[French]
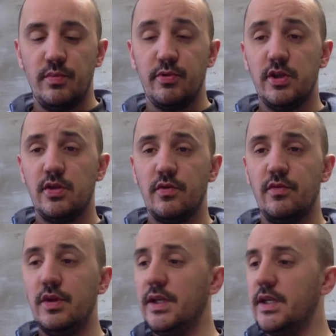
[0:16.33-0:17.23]
petite revue
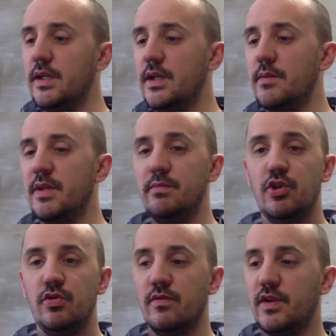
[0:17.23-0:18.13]
de liquide, comme
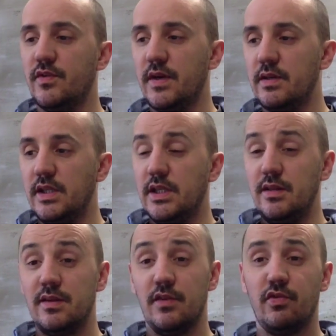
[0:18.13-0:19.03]
d'habitude on va se faire un liquide,
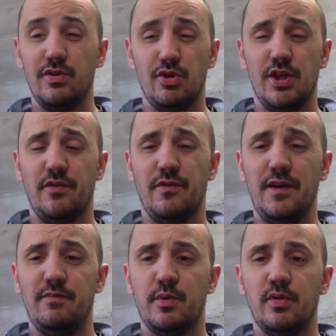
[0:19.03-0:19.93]
cette fois de chez
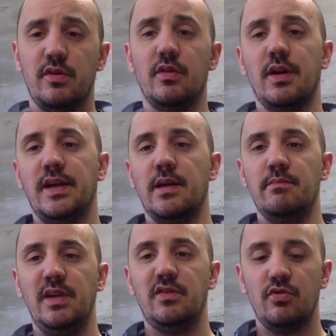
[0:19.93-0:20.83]
Five Points dans la gamme
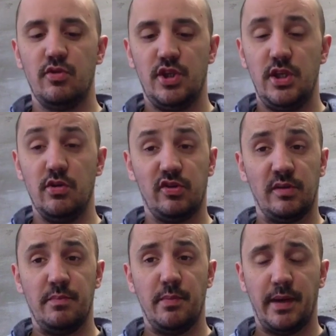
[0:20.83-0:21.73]
Mixology, le
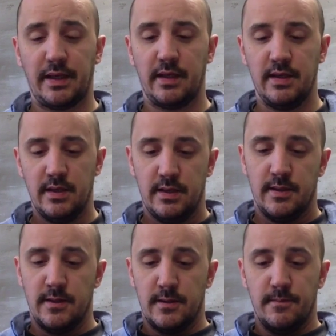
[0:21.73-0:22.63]
Sample Pack.
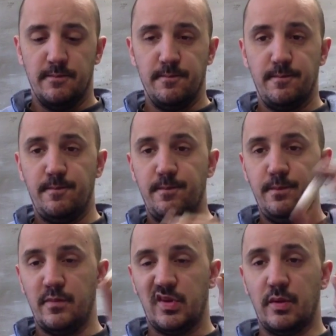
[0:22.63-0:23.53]

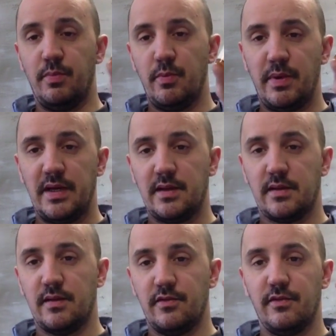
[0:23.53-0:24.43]
Sample Pack,
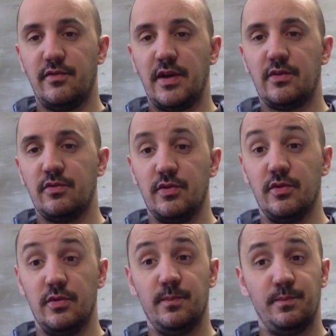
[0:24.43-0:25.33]
flacon
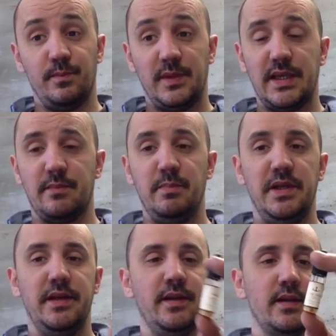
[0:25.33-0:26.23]
de 4
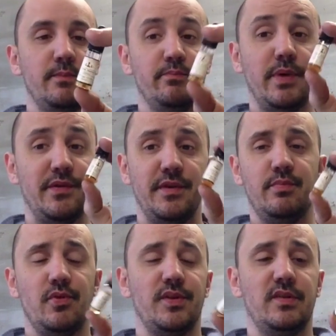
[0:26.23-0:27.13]
ml, parfait
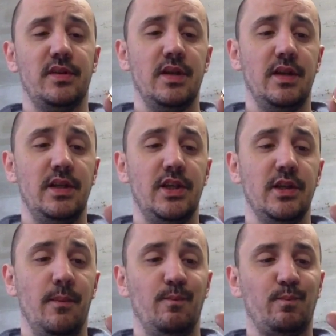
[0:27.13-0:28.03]
pour tester les liquides.